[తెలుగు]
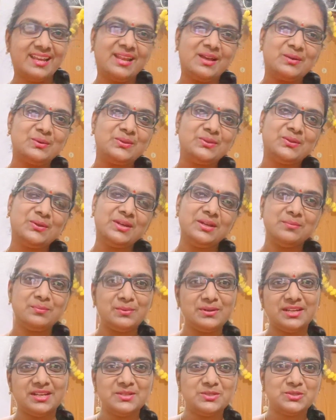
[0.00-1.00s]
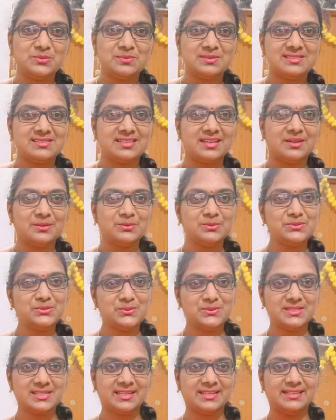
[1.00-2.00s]
ఎలా ఉందో ఇప్పుడు నేను చూపిస్తాను
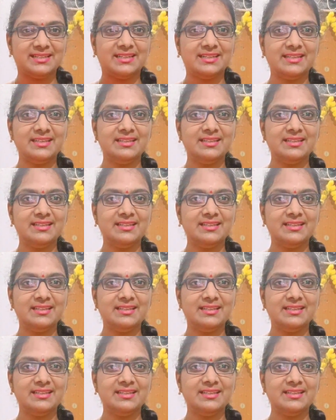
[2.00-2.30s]
చూసేయండి